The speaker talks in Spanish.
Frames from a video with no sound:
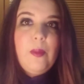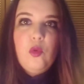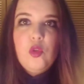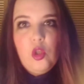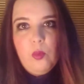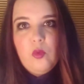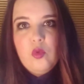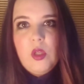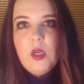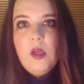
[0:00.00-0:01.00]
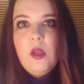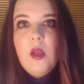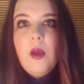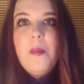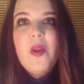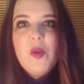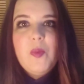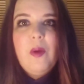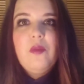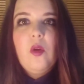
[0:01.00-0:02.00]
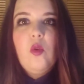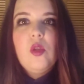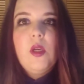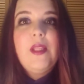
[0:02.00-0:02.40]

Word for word: tampoco es que no me gustara, pero me esperaba otra cosa.